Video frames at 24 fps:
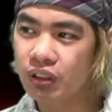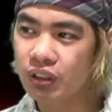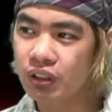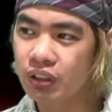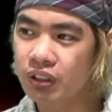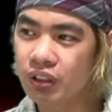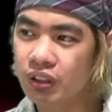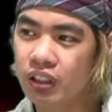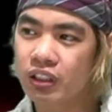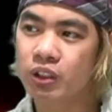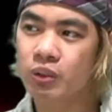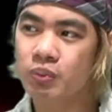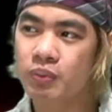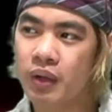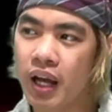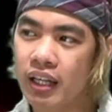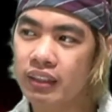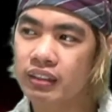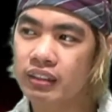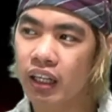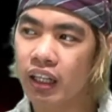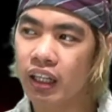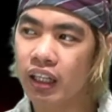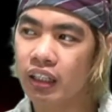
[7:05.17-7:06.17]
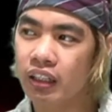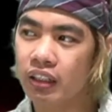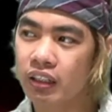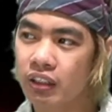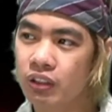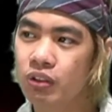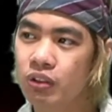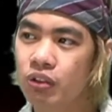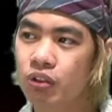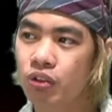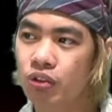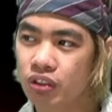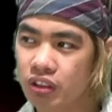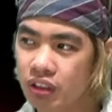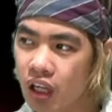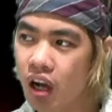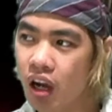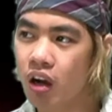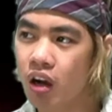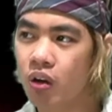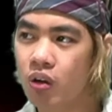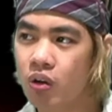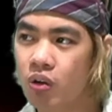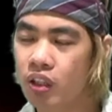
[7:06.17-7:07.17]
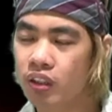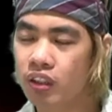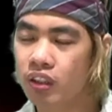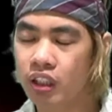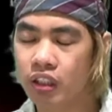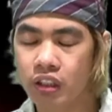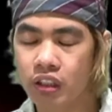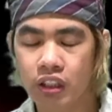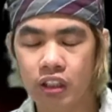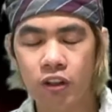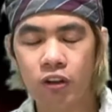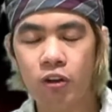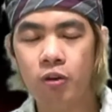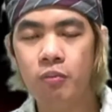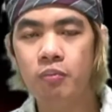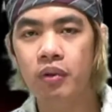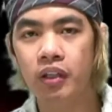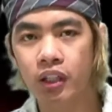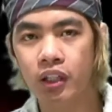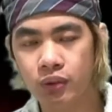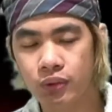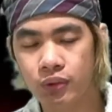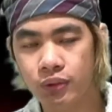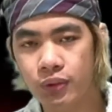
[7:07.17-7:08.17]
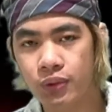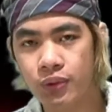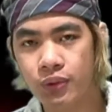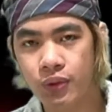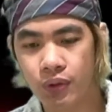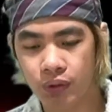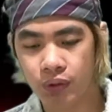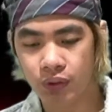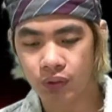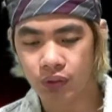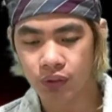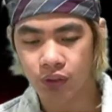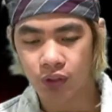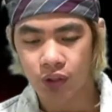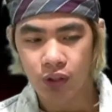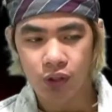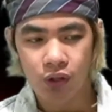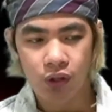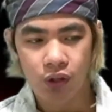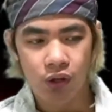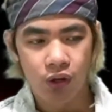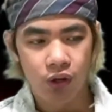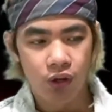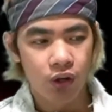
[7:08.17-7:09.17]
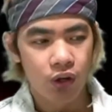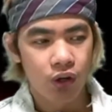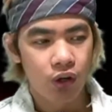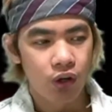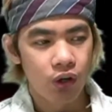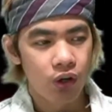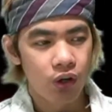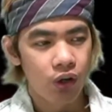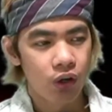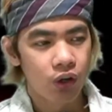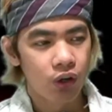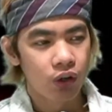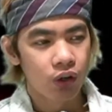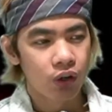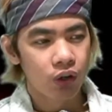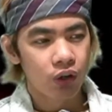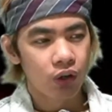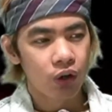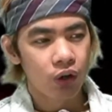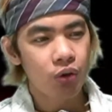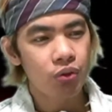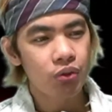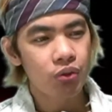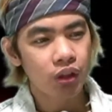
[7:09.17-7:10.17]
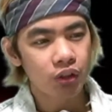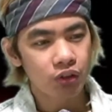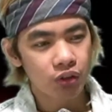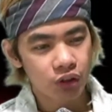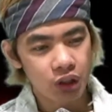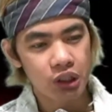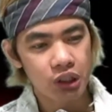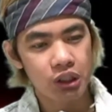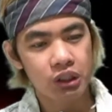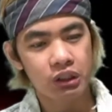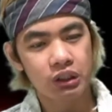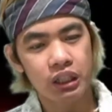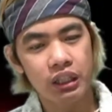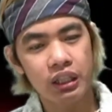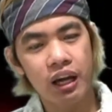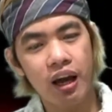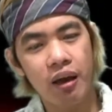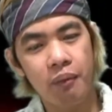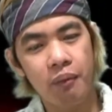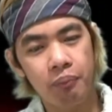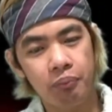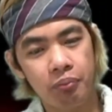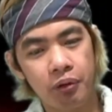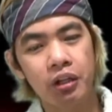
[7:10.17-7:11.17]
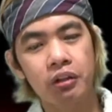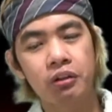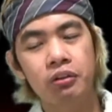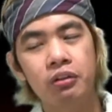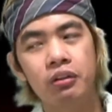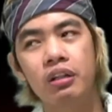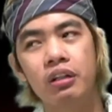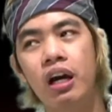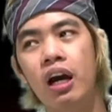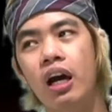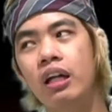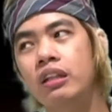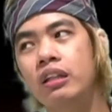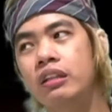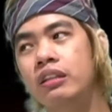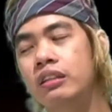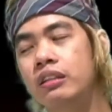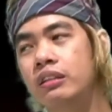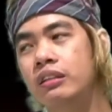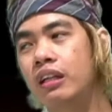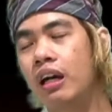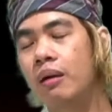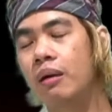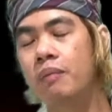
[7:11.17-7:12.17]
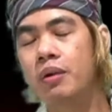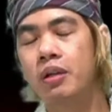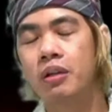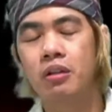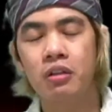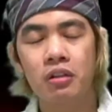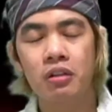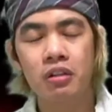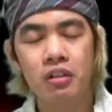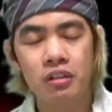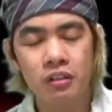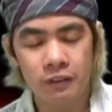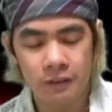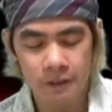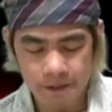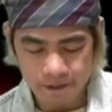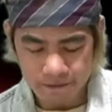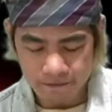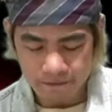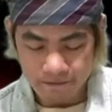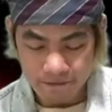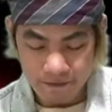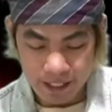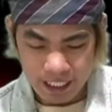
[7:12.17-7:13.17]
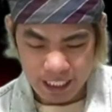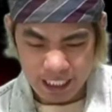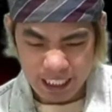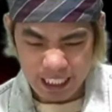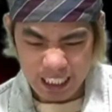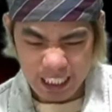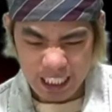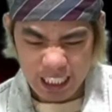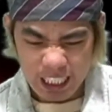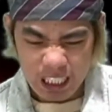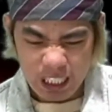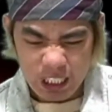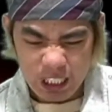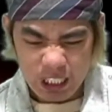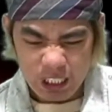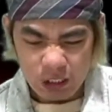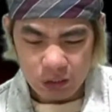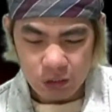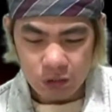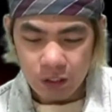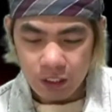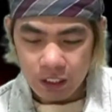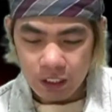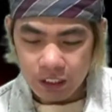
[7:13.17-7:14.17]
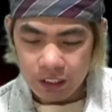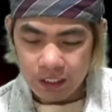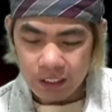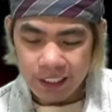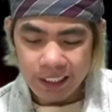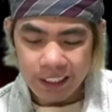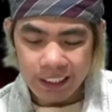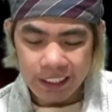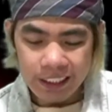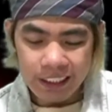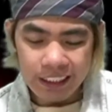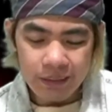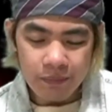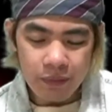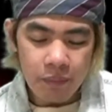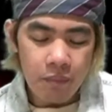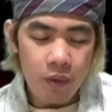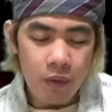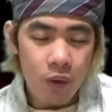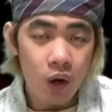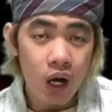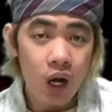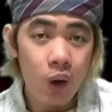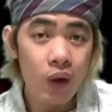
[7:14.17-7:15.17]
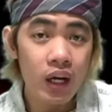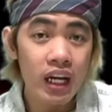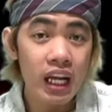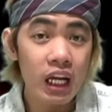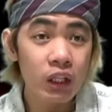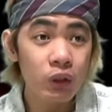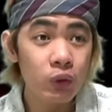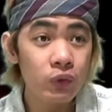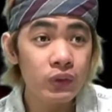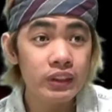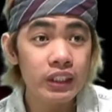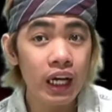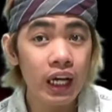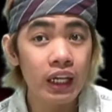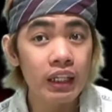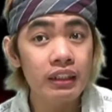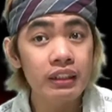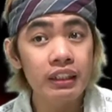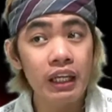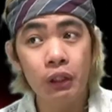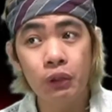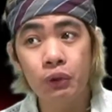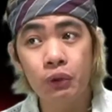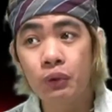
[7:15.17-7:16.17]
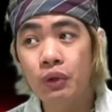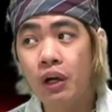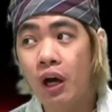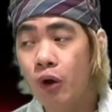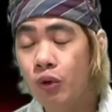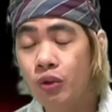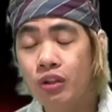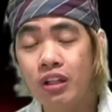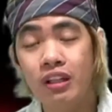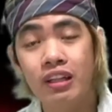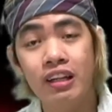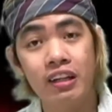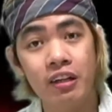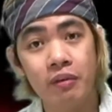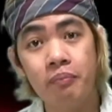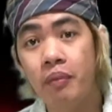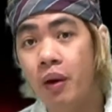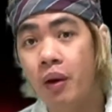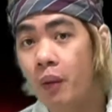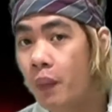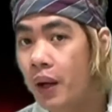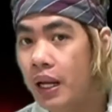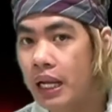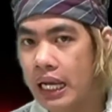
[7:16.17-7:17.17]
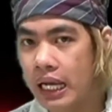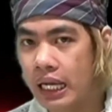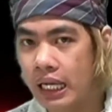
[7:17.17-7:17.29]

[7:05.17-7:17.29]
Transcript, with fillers: na sumasakit yung tiyan ko at hindi ako makatulog. On the third day, I pray to God. Sabi ko, Lord, kung hindi rin naman mawawala tong sakit na ito, ako na lang ang mawala.